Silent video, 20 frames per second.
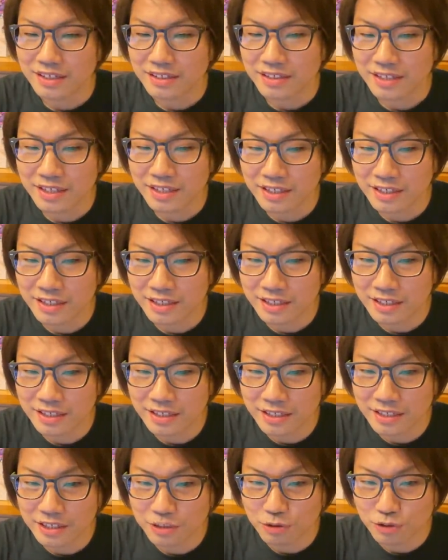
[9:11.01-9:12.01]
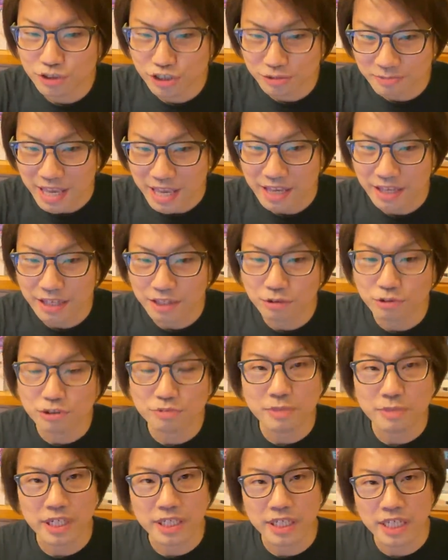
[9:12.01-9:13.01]
で、よっつめ。よっ
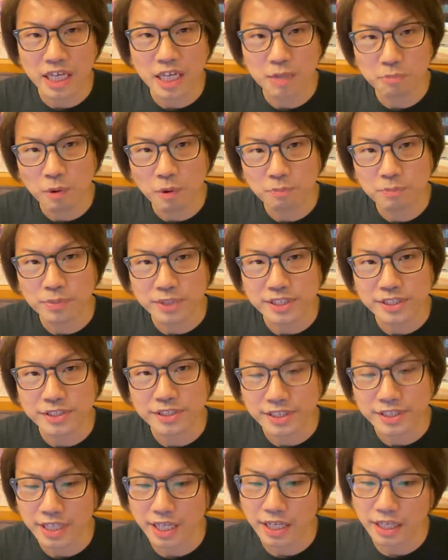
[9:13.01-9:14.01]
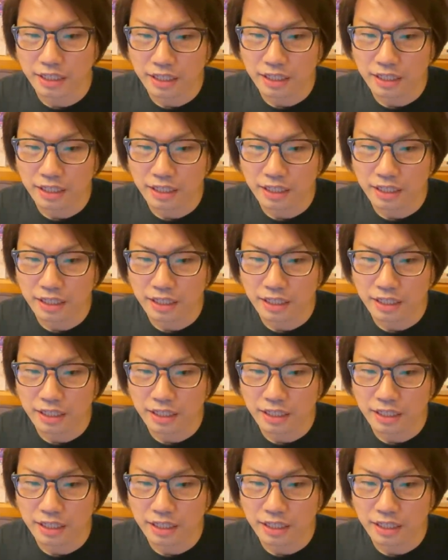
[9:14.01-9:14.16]
つめは K-ポップ について。